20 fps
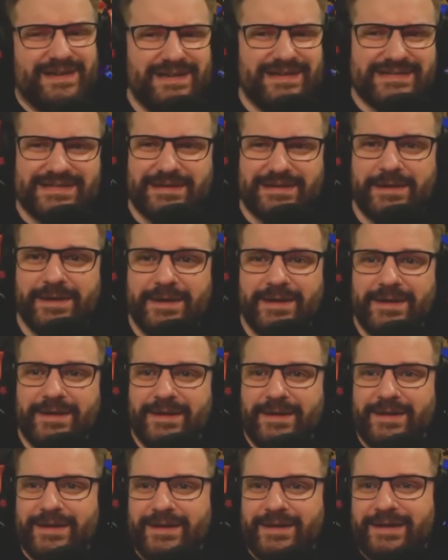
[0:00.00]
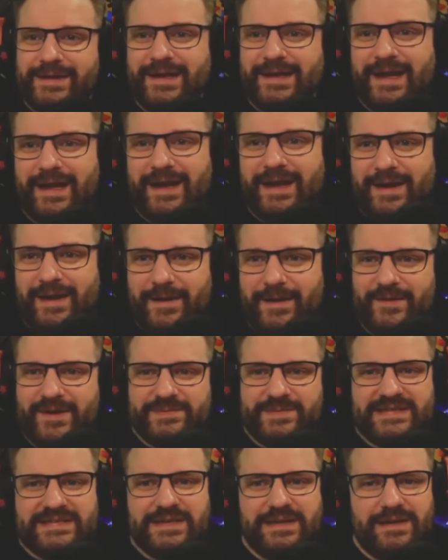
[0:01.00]
please.
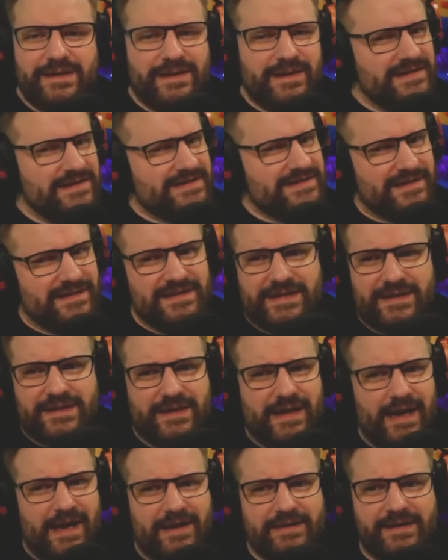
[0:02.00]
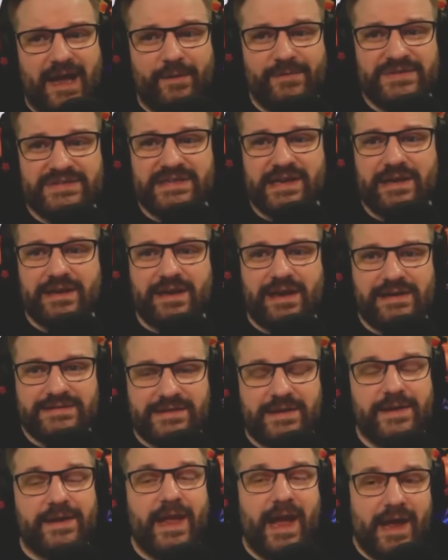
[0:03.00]
Ja, was passiert denn ist, ist egal. Darf es dir
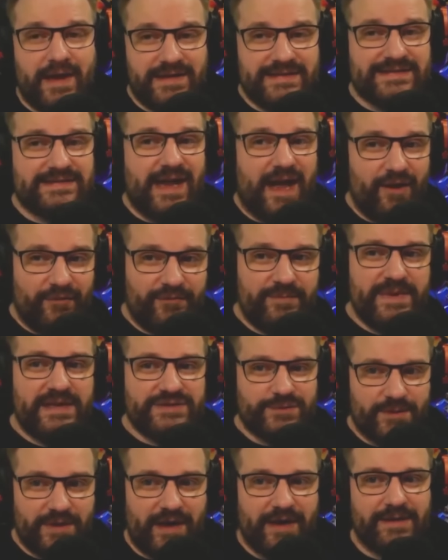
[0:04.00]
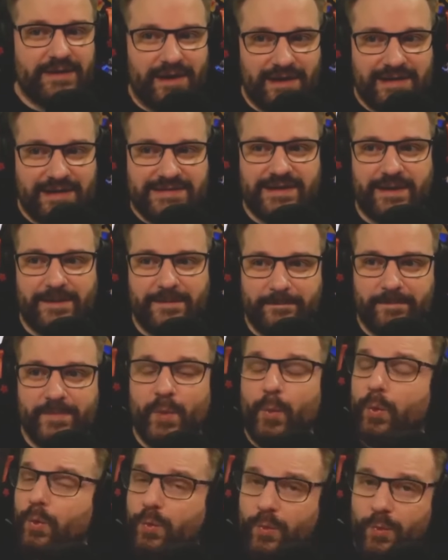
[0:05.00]
egal sein? Ja, es darf mir sogar egal
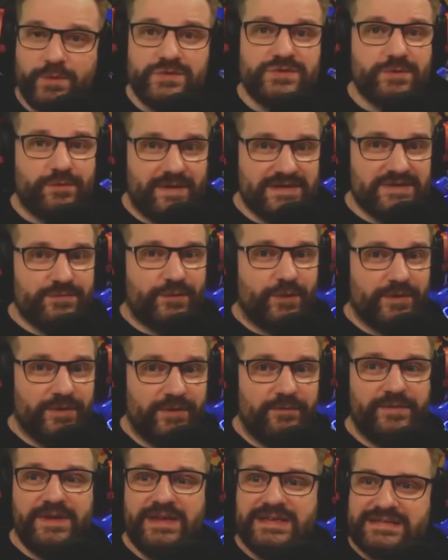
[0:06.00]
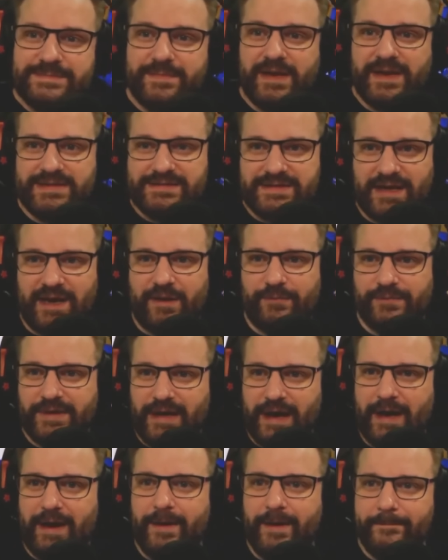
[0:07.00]
sein. Oh, sowas von, wie es mir das
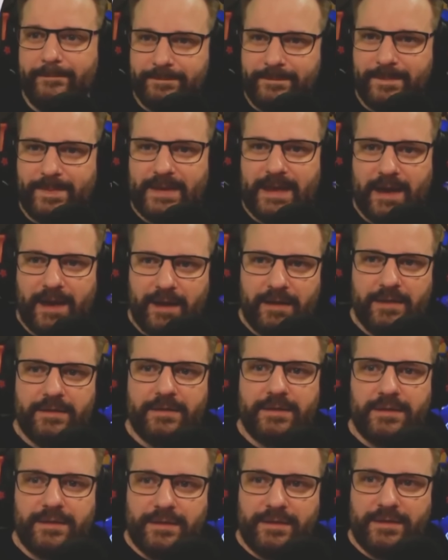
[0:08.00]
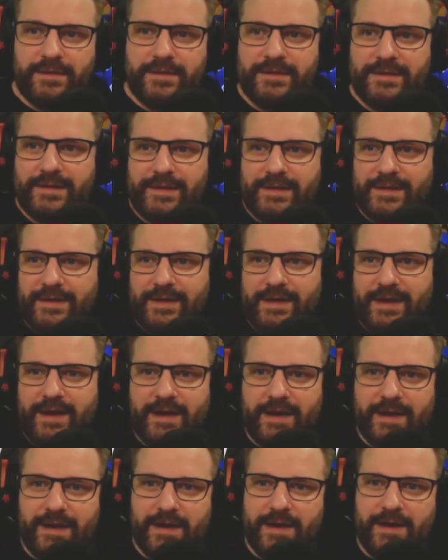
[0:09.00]
darf. Ja, ja.
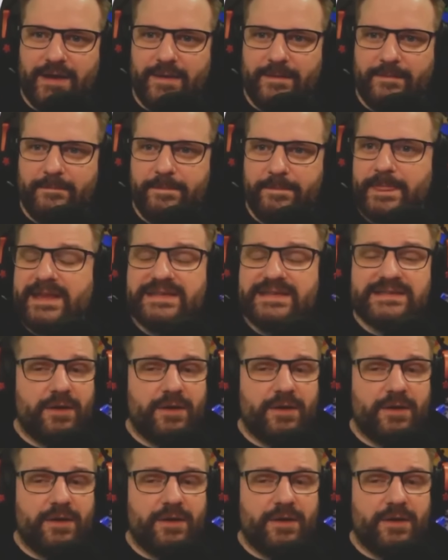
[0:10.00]
Ähm,